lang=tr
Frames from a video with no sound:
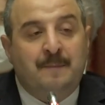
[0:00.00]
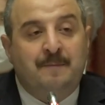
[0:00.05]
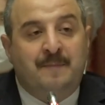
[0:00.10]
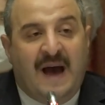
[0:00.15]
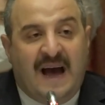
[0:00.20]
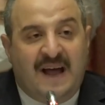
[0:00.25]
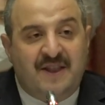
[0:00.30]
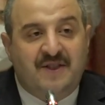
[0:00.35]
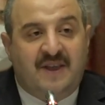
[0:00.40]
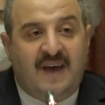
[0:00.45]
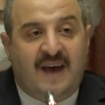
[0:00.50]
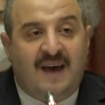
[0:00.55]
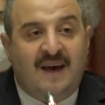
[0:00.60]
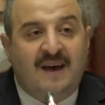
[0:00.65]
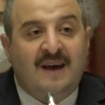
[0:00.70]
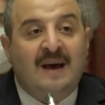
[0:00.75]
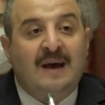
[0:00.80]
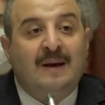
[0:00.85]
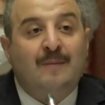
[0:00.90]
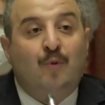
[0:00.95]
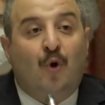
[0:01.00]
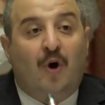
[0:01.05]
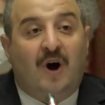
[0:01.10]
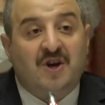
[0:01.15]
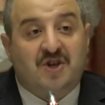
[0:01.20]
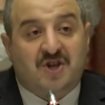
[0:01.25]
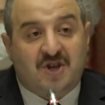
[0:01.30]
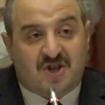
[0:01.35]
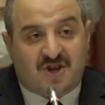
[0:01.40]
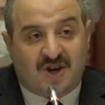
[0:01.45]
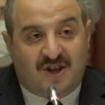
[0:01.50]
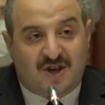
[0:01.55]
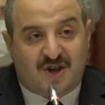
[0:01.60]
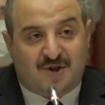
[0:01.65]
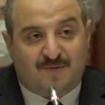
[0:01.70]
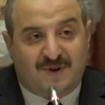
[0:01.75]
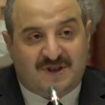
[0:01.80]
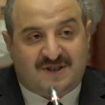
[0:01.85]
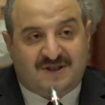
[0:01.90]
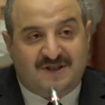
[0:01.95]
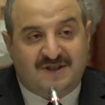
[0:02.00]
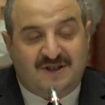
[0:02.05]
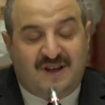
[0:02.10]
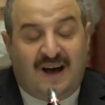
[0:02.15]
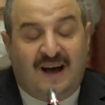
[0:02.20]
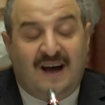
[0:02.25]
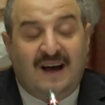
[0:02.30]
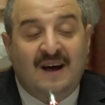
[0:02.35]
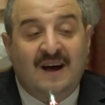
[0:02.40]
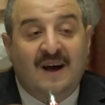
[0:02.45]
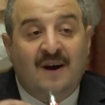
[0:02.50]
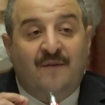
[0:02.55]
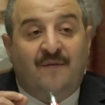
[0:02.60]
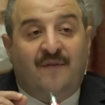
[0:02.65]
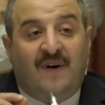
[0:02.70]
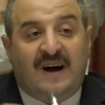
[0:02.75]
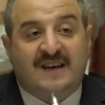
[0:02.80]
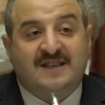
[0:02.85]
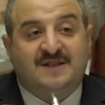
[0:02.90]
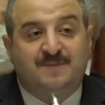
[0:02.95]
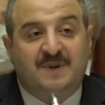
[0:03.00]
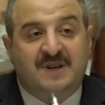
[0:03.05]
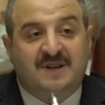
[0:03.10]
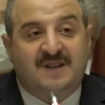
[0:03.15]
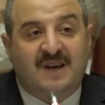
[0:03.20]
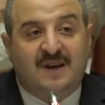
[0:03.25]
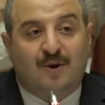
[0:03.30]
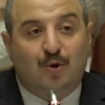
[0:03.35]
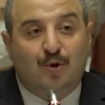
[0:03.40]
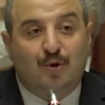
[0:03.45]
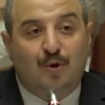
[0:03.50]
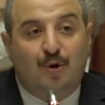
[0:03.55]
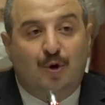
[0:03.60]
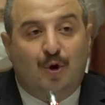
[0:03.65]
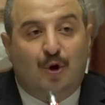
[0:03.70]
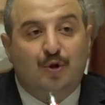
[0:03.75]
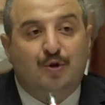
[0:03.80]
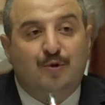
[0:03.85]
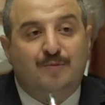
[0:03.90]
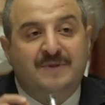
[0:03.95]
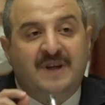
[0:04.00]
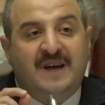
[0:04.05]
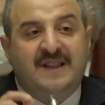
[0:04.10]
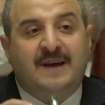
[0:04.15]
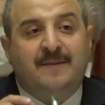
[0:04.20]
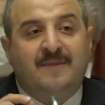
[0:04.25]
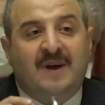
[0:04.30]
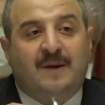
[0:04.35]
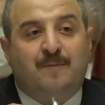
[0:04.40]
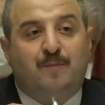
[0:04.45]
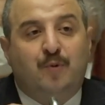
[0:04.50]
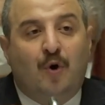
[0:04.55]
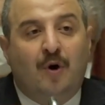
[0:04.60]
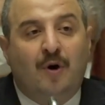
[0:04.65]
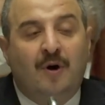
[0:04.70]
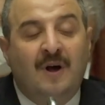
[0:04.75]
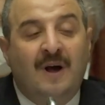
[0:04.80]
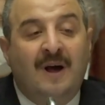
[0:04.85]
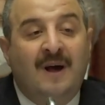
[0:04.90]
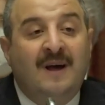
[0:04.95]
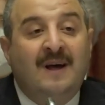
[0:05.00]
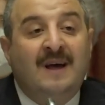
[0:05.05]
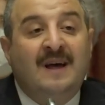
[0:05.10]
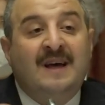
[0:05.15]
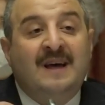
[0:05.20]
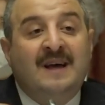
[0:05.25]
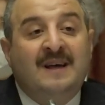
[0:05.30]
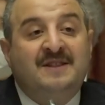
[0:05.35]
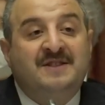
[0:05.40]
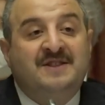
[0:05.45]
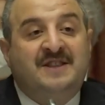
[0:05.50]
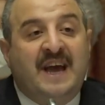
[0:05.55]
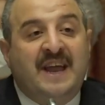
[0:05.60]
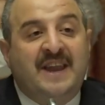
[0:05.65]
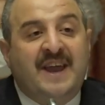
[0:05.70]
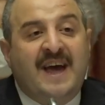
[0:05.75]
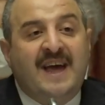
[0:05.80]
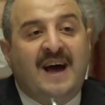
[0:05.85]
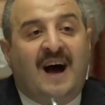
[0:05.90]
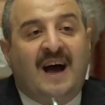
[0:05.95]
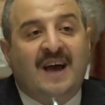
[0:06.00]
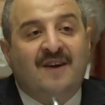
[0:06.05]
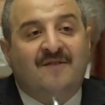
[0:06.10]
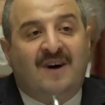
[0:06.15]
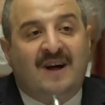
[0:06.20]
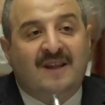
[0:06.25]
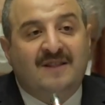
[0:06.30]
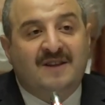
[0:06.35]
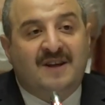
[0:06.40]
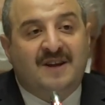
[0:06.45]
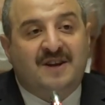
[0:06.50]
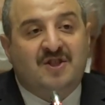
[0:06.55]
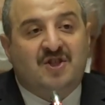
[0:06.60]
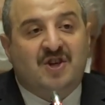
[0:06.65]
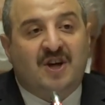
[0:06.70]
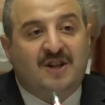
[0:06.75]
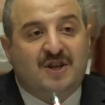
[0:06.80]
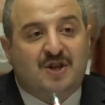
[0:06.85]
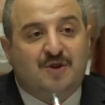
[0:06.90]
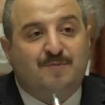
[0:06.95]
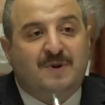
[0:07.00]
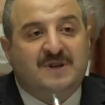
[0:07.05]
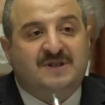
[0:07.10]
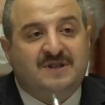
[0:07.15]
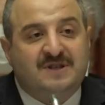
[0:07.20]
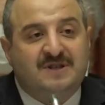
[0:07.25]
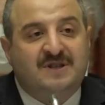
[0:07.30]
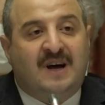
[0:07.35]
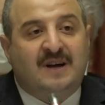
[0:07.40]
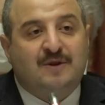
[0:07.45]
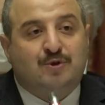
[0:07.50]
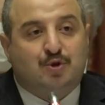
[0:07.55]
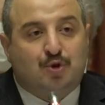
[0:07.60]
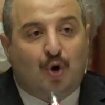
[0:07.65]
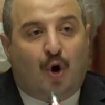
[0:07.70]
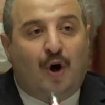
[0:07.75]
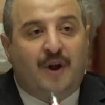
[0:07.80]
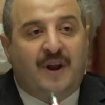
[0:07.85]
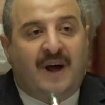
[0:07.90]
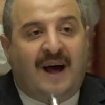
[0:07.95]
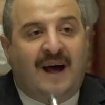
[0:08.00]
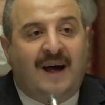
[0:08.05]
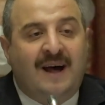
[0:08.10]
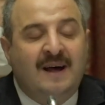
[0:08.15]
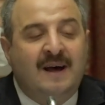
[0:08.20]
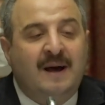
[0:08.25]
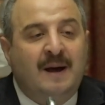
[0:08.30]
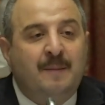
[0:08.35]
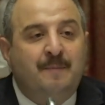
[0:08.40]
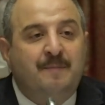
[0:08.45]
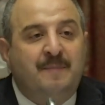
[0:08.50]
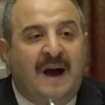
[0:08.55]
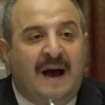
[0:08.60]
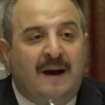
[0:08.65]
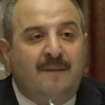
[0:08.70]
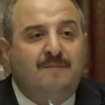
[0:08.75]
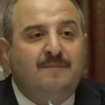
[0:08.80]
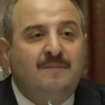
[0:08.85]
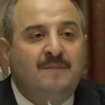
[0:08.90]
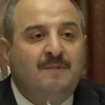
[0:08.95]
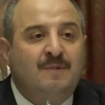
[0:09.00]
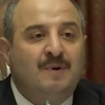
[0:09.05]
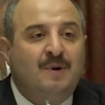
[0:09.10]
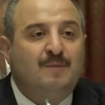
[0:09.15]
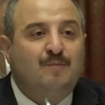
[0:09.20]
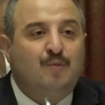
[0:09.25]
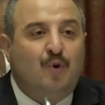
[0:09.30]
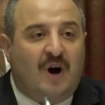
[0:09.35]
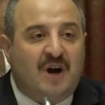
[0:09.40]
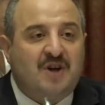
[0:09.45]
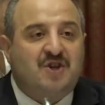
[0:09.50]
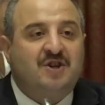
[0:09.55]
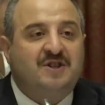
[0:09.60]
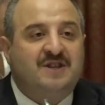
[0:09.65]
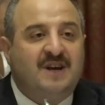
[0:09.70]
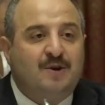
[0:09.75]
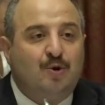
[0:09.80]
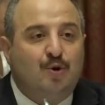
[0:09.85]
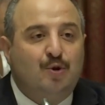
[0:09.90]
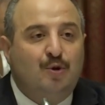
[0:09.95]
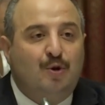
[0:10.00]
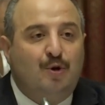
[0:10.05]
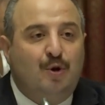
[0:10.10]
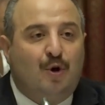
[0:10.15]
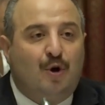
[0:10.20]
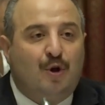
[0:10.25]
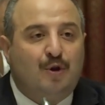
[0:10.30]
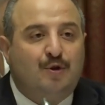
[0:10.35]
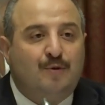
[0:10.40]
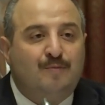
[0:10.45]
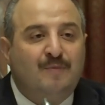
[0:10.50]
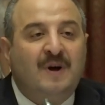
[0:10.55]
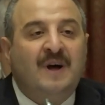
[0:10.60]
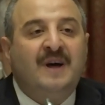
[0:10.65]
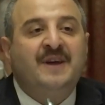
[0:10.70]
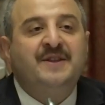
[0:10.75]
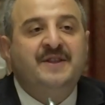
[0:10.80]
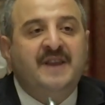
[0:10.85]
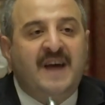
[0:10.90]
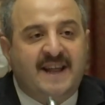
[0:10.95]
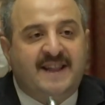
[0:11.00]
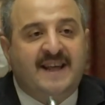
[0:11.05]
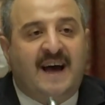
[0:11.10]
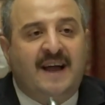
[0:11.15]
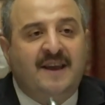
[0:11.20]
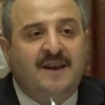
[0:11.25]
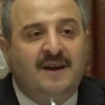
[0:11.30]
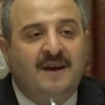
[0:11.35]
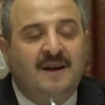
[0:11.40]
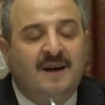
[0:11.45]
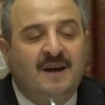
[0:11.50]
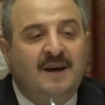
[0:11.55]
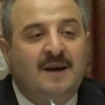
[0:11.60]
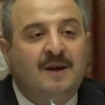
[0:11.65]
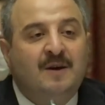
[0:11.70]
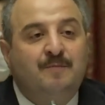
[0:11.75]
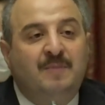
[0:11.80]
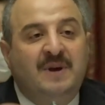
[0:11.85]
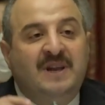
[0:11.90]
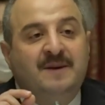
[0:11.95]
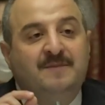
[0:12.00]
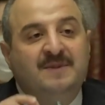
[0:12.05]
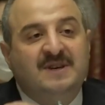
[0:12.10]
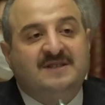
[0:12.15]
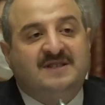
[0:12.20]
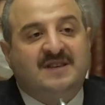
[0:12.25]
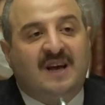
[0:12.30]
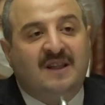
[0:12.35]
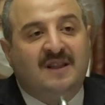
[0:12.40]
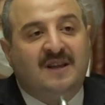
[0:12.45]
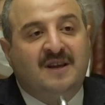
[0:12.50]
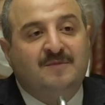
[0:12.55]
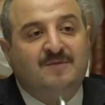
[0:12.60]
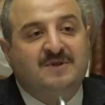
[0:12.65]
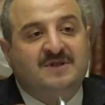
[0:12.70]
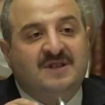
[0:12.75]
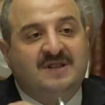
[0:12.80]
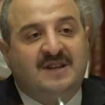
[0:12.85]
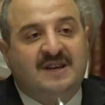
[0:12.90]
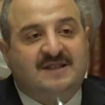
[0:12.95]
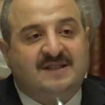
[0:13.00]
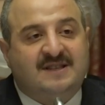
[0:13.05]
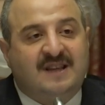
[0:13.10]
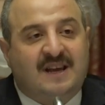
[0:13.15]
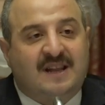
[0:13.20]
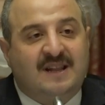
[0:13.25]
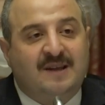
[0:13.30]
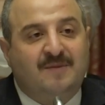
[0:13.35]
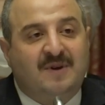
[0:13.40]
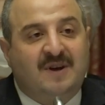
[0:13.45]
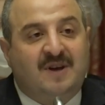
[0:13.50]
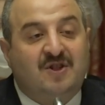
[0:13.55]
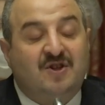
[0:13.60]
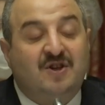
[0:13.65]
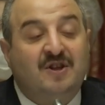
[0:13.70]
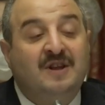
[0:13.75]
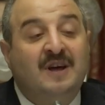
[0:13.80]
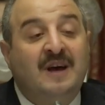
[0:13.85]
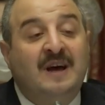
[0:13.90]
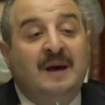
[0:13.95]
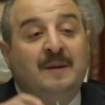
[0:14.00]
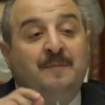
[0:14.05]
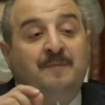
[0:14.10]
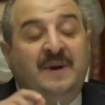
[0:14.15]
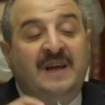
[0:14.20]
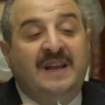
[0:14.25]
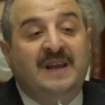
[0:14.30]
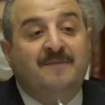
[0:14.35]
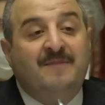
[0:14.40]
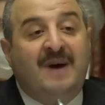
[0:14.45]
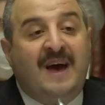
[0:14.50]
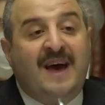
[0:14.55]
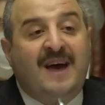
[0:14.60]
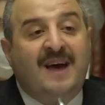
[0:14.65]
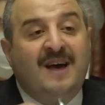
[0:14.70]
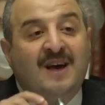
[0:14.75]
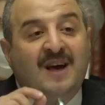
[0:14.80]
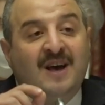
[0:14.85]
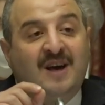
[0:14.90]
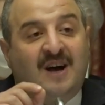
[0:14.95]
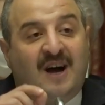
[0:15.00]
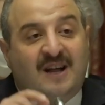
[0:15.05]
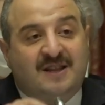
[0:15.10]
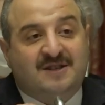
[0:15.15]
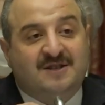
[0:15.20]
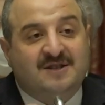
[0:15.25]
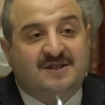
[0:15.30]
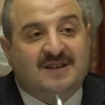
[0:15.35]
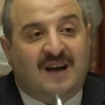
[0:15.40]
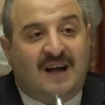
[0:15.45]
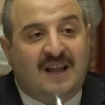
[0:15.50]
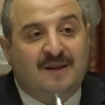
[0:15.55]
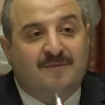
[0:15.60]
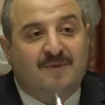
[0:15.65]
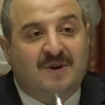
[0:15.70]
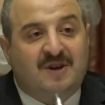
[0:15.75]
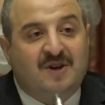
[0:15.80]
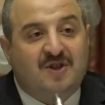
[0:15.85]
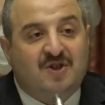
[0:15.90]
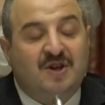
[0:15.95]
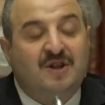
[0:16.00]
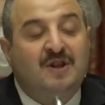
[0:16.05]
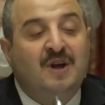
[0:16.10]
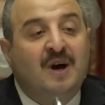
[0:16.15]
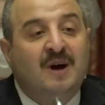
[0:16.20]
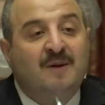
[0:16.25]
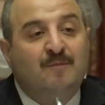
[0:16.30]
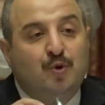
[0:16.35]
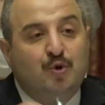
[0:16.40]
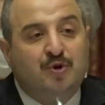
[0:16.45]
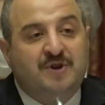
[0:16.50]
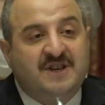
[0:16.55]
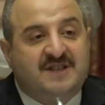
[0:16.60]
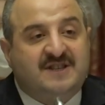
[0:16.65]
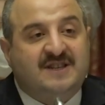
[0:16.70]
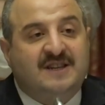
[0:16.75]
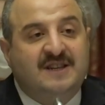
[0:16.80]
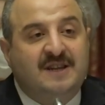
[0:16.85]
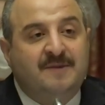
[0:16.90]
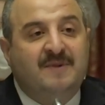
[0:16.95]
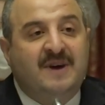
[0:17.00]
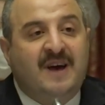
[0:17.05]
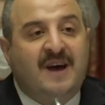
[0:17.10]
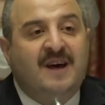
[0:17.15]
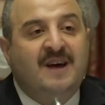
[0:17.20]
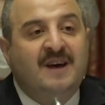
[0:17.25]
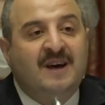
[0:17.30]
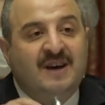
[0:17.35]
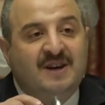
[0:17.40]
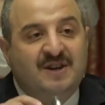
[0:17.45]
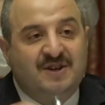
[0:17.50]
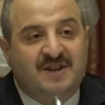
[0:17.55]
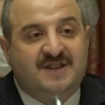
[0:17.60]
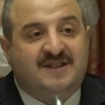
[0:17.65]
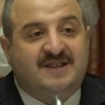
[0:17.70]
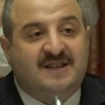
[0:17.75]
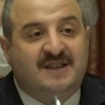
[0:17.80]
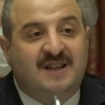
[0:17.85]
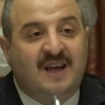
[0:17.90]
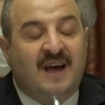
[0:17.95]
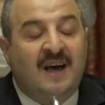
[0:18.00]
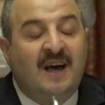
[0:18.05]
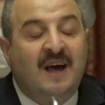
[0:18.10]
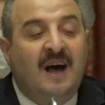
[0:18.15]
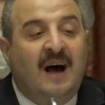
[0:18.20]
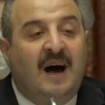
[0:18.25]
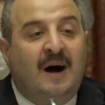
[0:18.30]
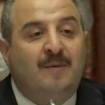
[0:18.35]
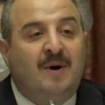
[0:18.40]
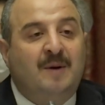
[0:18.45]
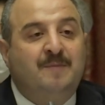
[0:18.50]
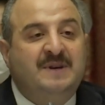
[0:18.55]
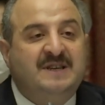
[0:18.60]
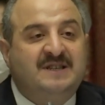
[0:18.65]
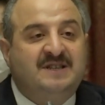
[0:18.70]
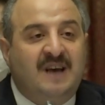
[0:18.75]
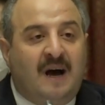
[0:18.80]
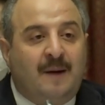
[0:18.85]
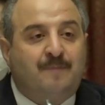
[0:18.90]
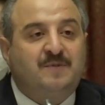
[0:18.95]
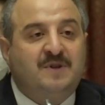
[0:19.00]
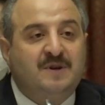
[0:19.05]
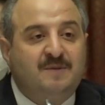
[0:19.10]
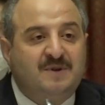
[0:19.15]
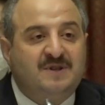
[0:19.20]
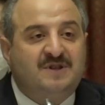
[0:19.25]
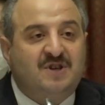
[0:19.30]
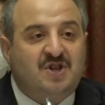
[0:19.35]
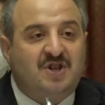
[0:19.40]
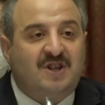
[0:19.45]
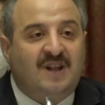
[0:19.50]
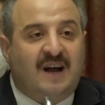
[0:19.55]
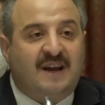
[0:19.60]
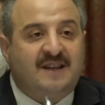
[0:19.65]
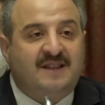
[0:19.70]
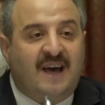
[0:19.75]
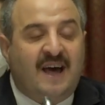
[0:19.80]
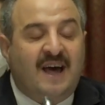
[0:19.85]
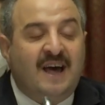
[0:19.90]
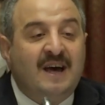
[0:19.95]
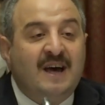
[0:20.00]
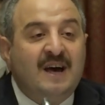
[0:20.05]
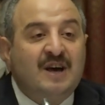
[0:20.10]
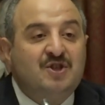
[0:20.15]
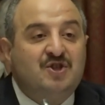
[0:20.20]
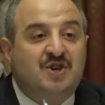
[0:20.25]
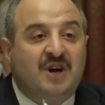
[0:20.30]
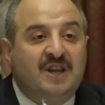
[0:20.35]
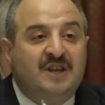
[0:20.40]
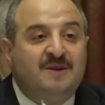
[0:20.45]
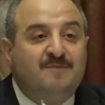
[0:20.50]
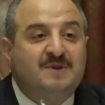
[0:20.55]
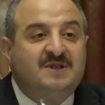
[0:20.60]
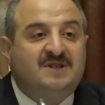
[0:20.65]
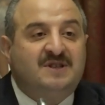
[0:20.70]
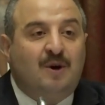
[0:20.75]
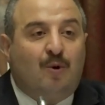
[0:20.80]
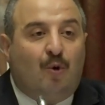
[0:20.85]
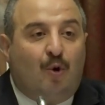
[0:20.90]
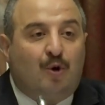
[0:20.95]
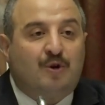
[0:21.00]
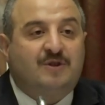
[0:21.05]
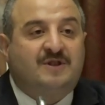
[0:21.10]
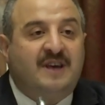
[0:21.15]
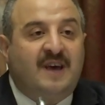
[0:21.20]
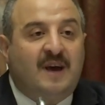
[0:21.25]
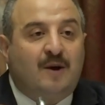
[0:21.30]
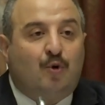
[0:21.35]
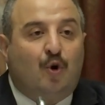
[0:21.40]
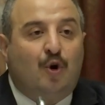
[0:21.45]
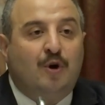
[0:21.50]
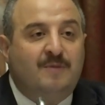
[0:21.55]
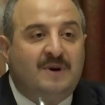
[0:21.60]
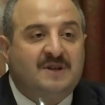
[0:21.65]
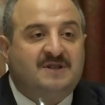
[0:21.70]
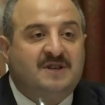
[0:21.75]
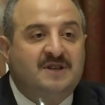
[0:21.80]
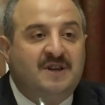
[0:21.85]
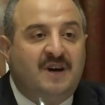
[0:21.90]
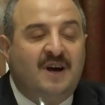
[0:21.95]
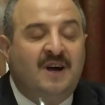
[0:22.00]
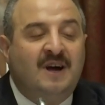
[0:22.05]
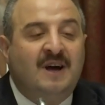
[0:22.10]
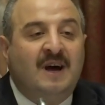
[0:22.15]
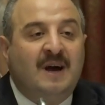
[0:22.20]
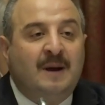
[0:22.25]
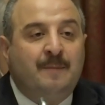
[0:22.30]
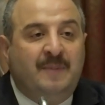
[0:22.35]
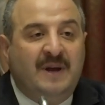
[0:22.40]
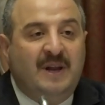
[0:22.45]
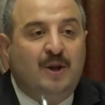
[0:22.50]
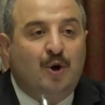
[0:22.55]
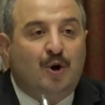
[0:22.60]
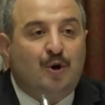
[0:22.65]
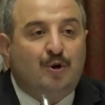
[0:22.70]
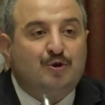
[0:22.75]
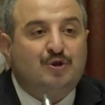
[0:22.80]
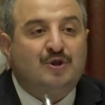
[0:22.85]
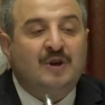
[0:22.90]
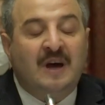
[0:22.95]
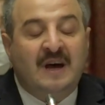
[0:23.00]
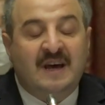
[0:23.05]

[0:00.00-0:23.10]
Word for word: Ben de bu aşı çalışmasında faz 1'de gönüllü oldum. Ne demek bu? Deney hayvanları çalışmasından sonra ben bu aşıda gönüllü oldum. Neden? bilim insanlarımızı desteklemek için, bilime katkı sağlamak için. Bu riskli mi? Riskli. Ama biz yaptığımız işlerde canımızı ortaya koymasını biliyoruz.